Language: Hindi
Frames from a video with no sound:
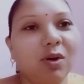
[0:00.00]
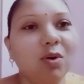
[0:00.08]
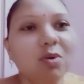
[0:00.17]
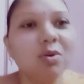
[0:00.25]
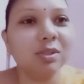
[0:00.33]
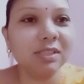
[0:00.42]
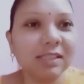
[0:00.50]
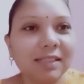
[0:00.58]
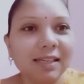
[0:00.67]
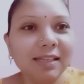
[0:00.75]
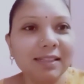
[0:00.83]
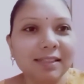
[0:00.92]
हो सकता
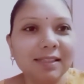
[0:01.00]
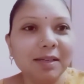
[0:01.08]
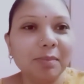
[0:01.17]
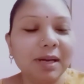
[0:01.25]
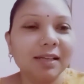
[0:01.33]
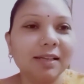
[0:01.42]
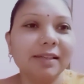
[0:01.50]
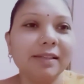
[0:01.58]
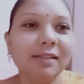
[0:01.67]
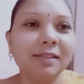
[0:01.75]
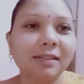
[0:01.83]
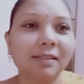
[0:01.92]
है कि अब आगे
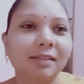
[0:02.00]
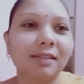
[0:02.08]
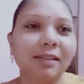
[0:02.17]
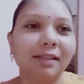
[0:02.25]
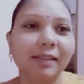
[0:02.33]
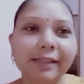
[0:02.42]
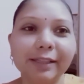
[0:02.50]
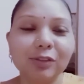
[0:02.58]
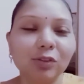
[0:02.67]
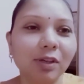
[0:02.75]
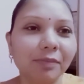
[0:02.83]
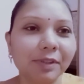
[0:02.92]
एक दो
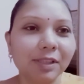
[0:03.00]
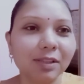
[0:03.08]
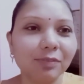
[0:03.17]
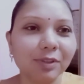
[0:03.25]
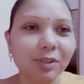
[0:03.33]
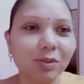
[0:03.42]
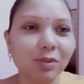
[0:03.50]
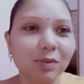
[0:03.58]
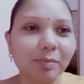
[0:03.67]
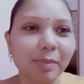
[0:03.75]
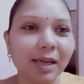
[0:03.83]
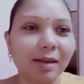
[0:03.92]
हफ्ते तक वीडियो
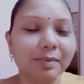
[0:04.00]
मैं आप